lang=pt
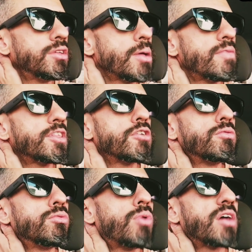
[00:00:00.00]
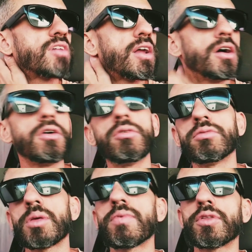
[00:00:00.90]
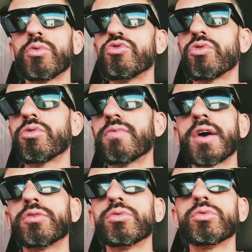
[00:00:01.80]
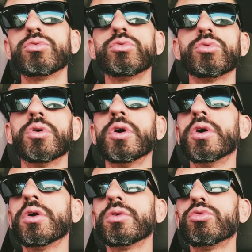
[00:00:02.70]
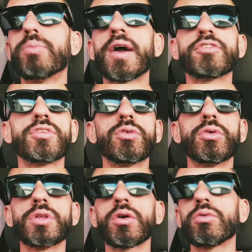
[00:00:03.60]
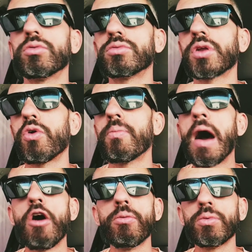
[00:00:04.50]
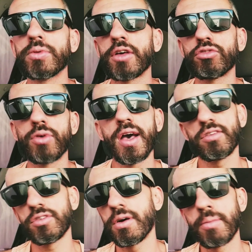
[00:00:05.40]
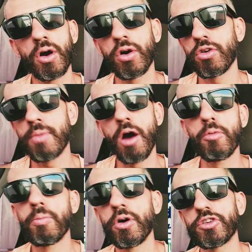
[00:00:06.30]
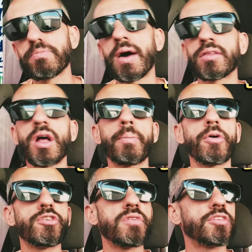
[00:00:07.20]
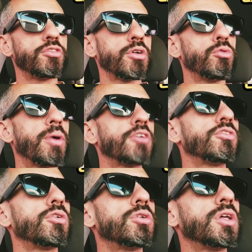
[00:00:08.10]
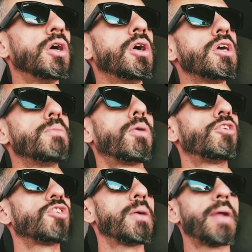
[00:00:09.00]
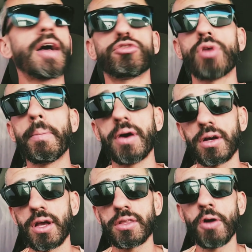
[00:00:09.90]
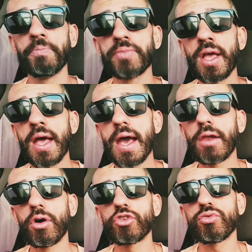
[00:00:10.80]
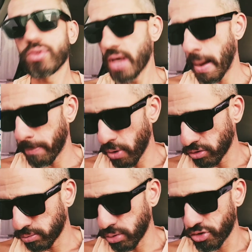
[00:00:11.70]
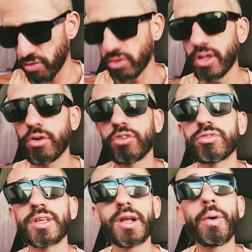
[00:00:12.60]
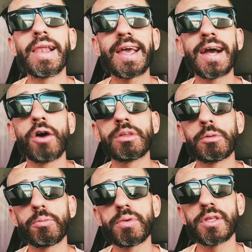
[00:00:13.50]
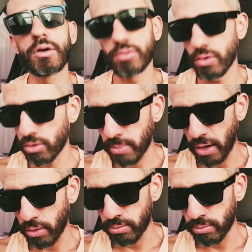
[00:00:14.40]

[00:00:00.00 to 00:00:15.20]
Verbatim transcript: Sempre vai ter um, um azarão, sempre vai ter um jogo, vai, do, do do Barcelona contra o Malmo da Suécia. Uma hora o Malmo pode empatar, pode vencer o Barcelona e pode quebrar a sua banca. Então, é lógico que a aposta esportiva é um negócio que não é legal, na minha opinião, não é